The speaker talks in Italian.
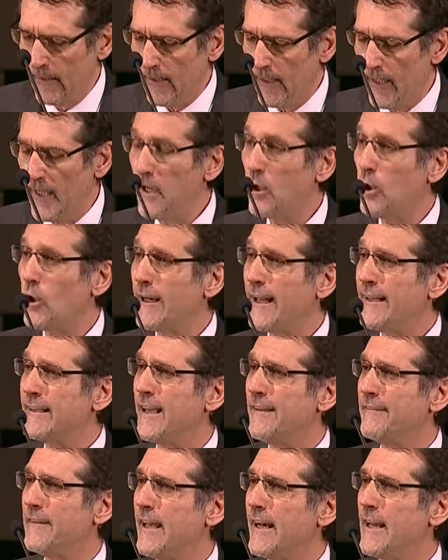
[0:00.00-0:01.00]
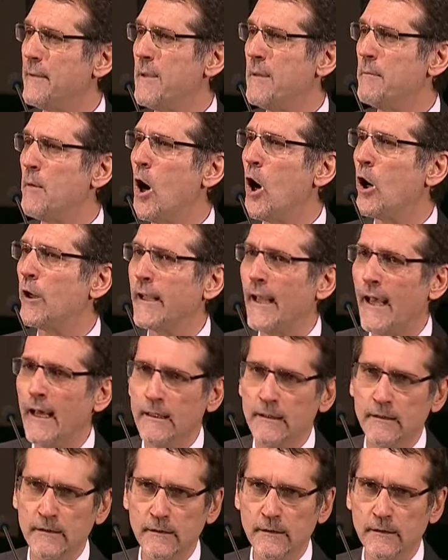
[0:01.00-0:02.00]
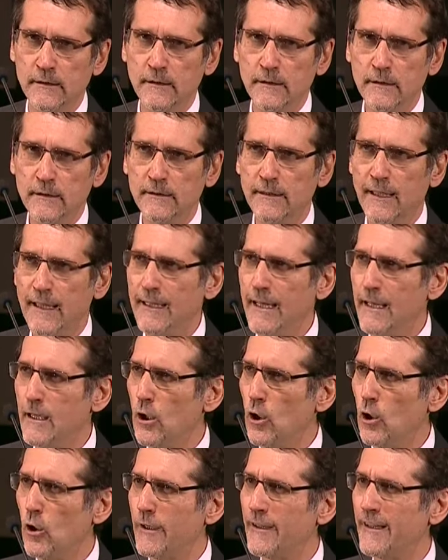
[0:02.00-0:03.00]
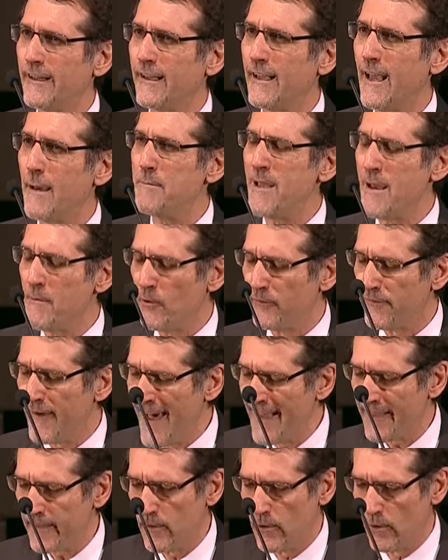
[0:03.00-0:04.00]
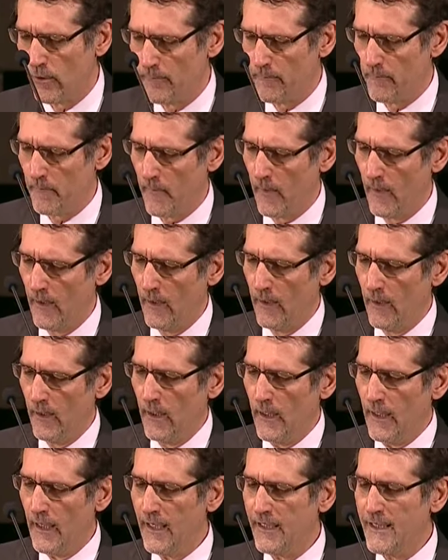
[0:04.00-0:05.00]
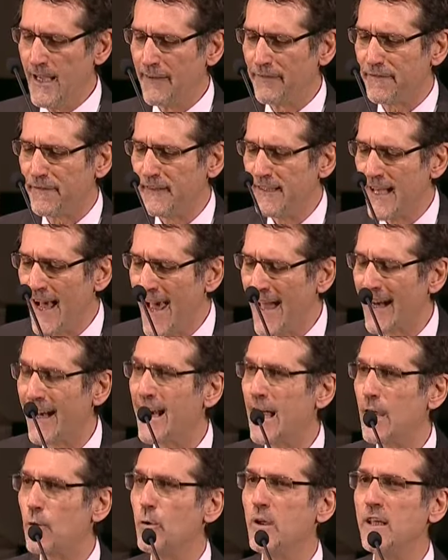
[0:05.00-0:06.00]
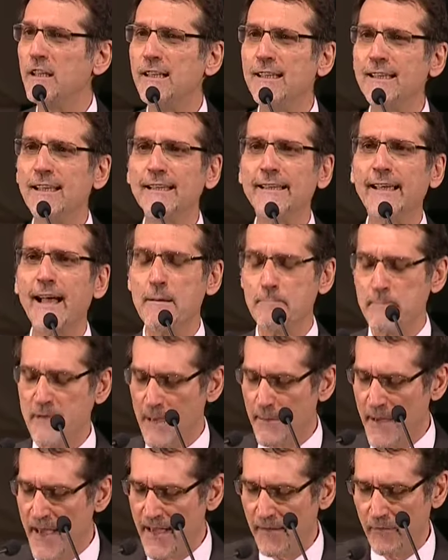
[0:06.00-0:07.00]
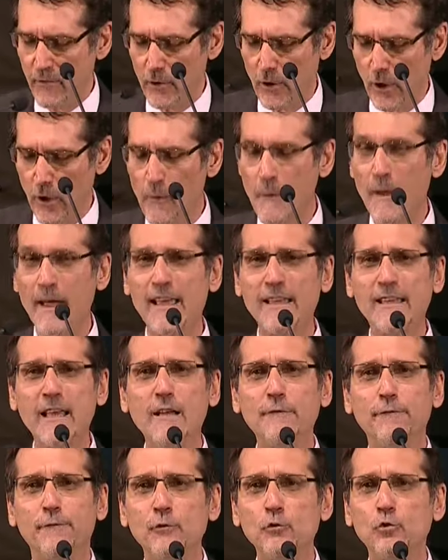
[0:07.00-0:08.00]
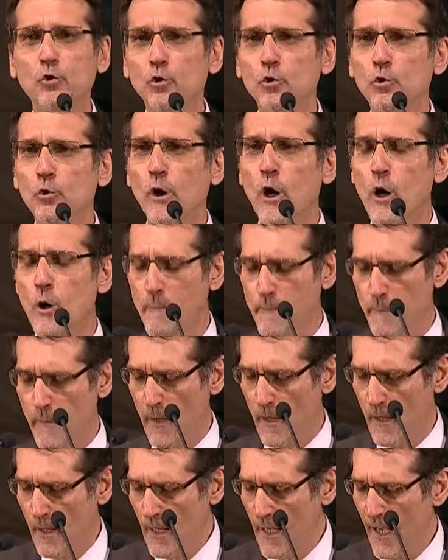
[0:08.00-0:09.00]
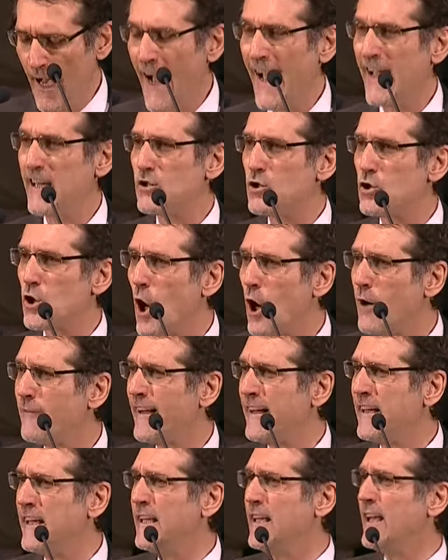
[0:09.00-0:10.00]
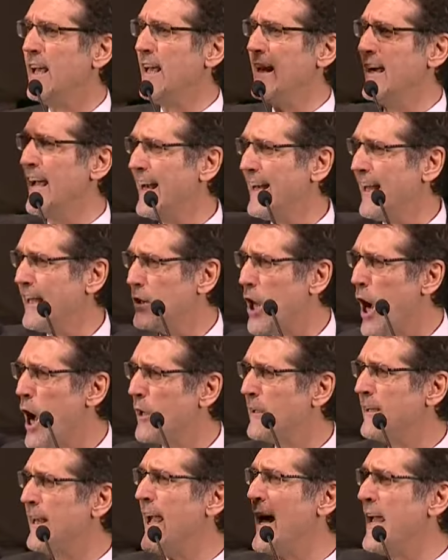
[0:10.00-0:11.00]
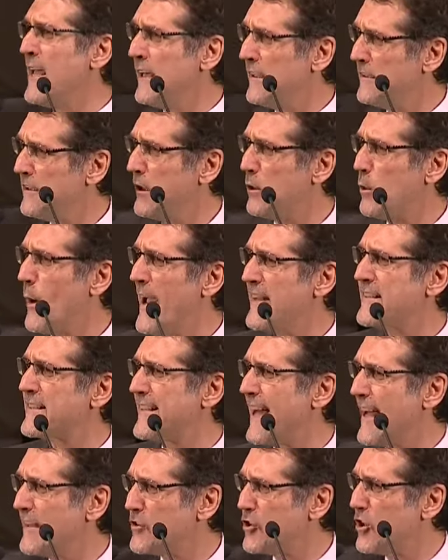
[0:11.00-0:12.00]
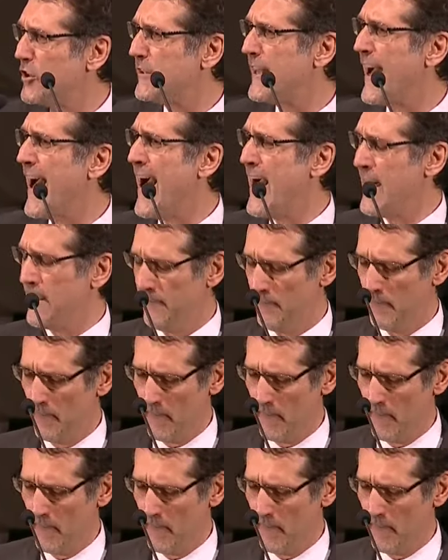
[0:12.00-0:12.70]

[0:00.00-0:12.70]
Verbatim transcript: è ora di avere memoria degli errori che abbiamo fatto e di affidare la guida del cambiamento e del futuro ai giovani e alle donne di questa città.